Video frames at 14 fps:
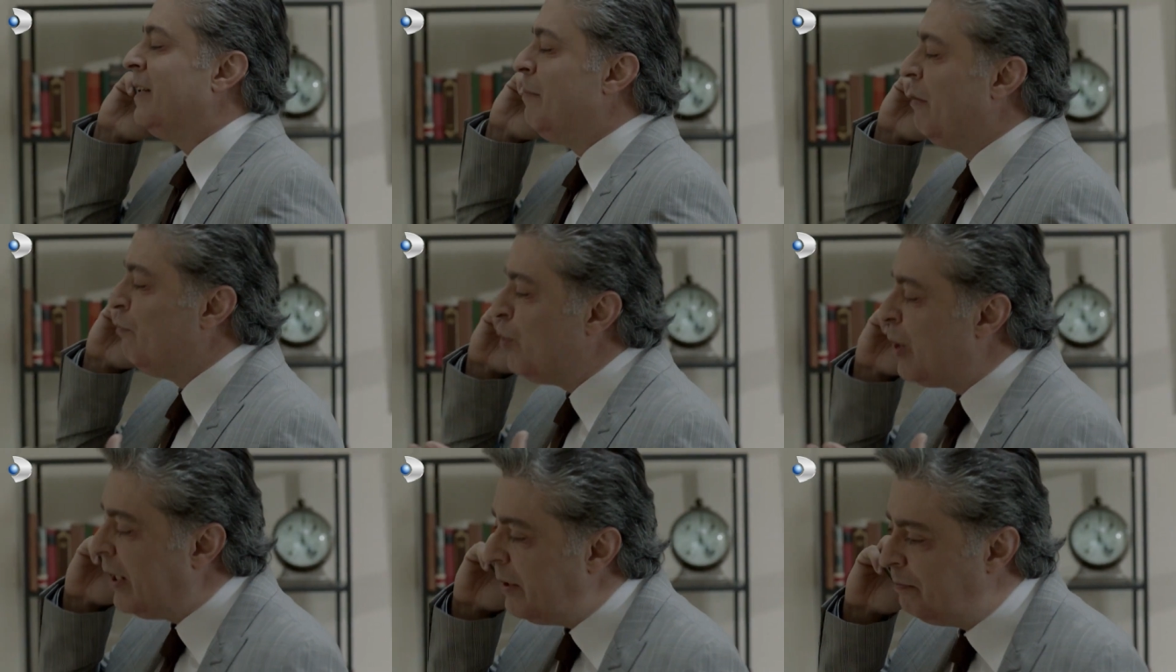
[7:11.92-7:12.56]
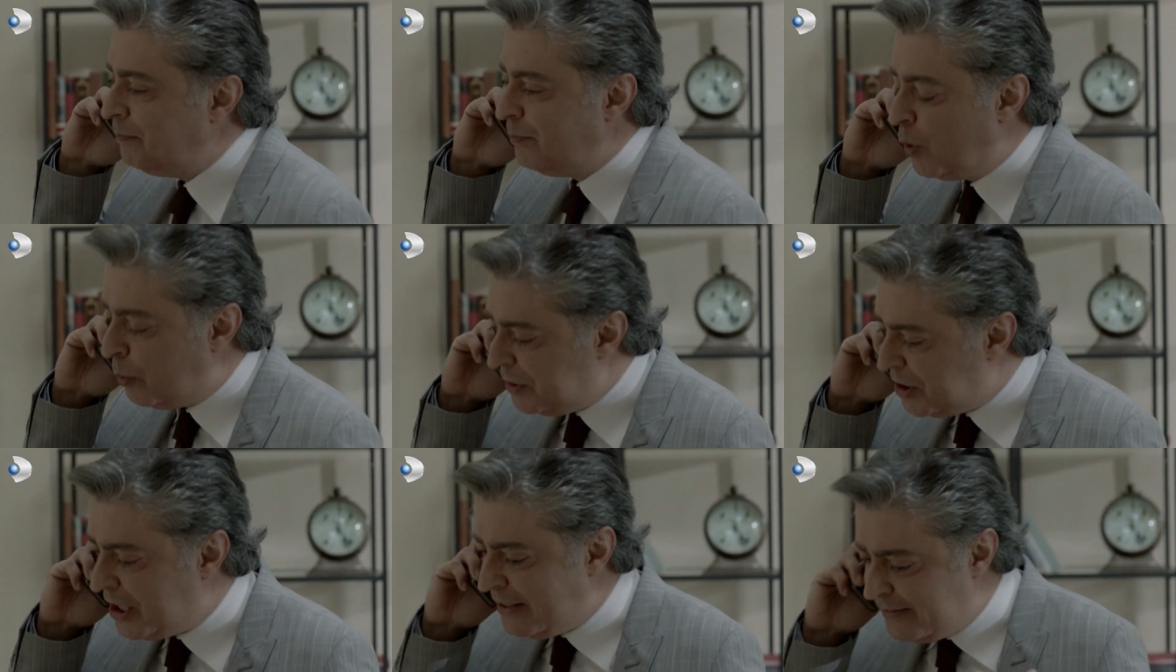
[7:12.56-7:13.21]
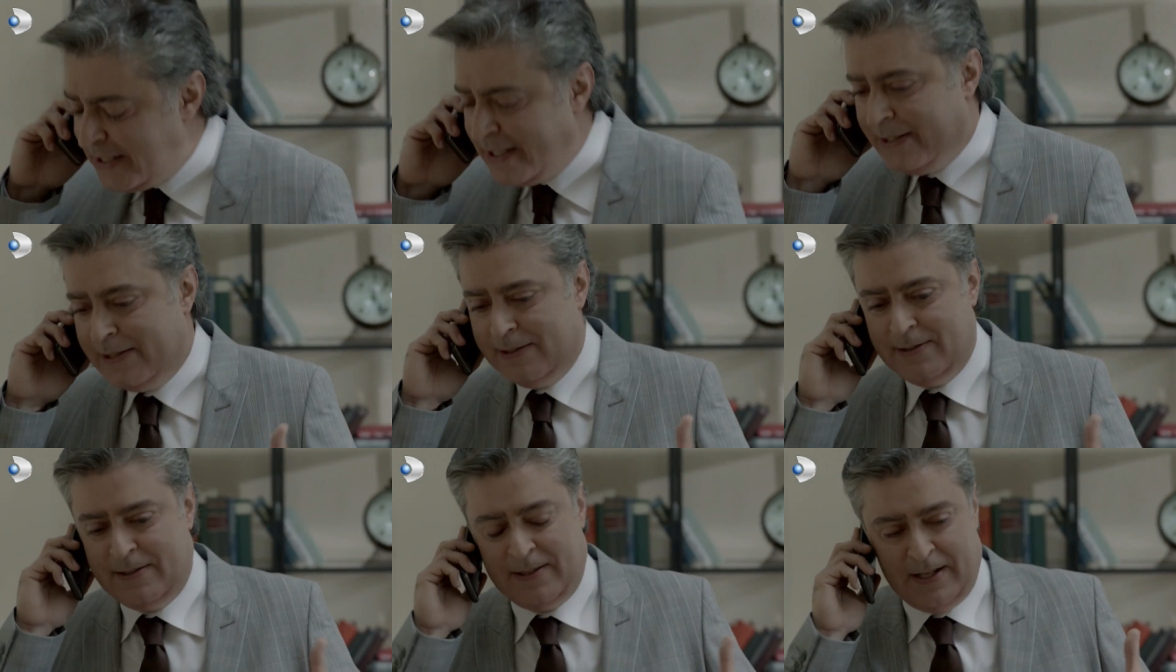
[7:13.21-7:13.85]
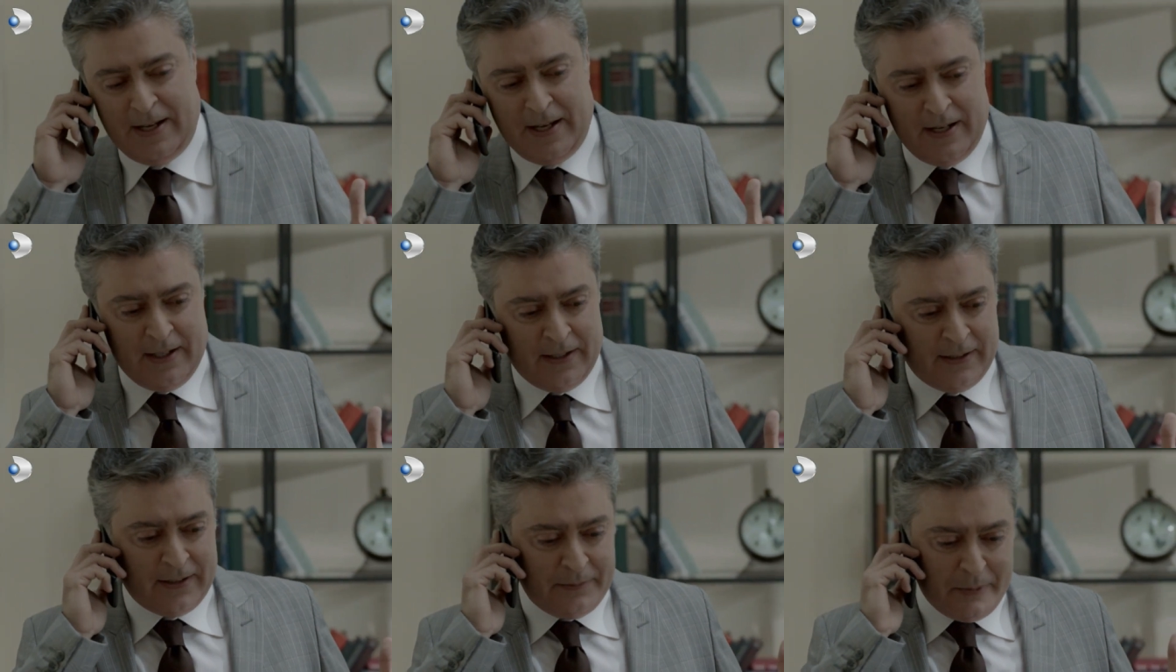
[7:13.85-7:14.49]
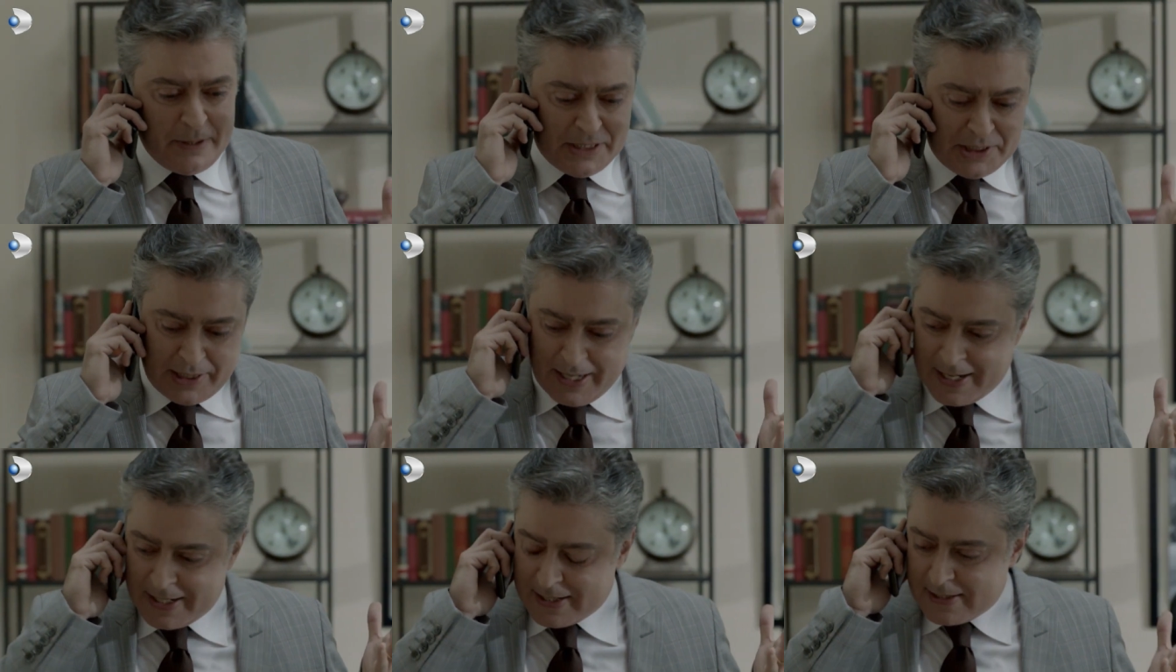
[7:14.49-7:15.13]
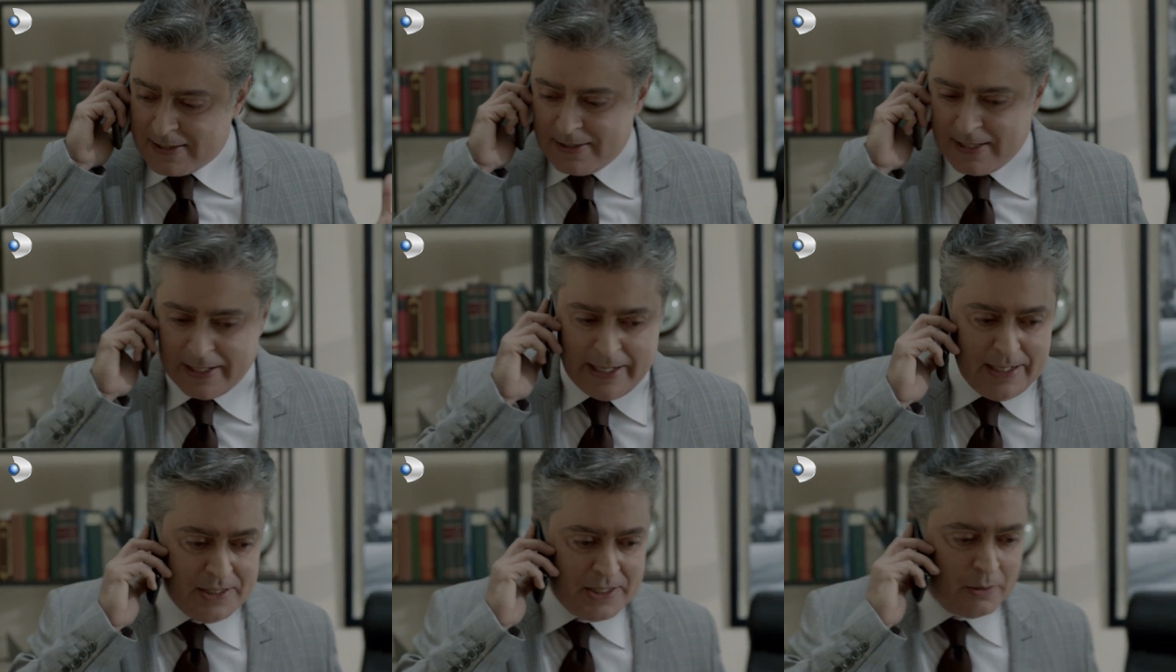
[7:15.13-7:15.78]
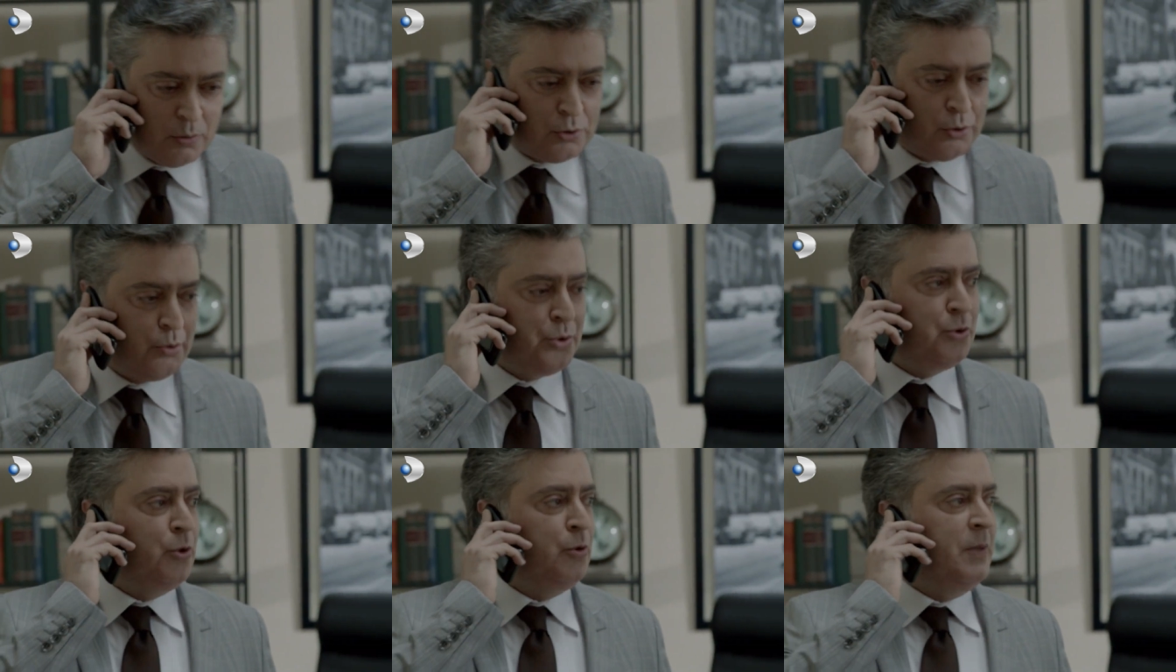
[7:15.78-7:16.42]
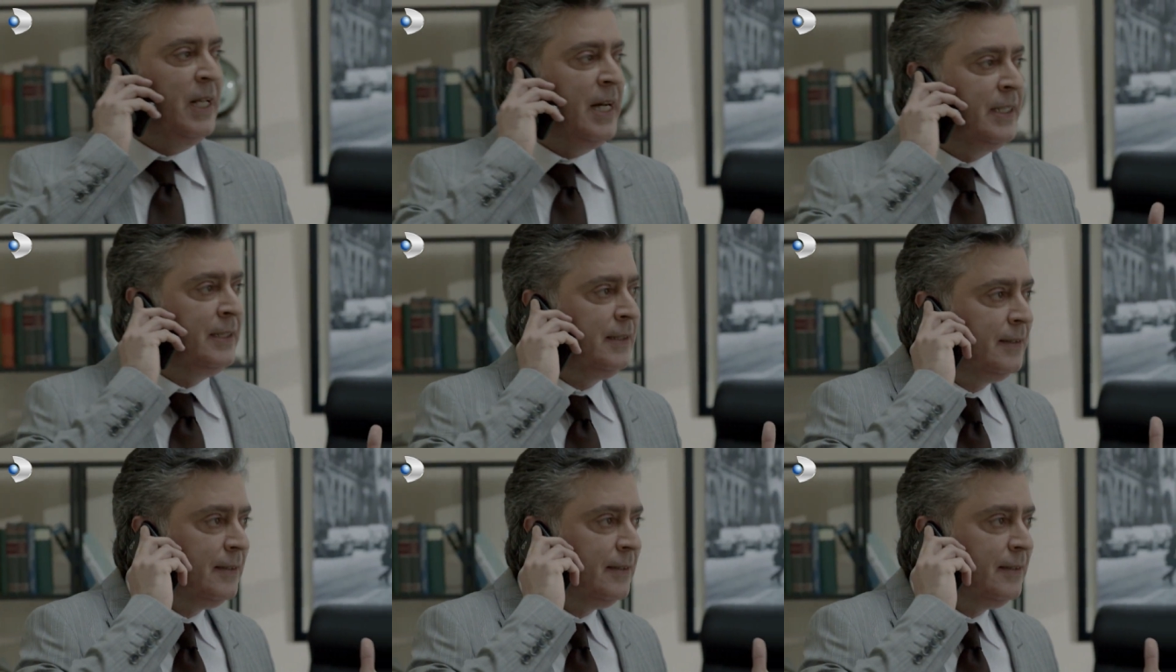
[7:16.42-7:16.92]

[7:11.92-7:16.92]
tamam vuralım, o bir şey değil. Ama işte arkasından gelecek o soruşturmalar,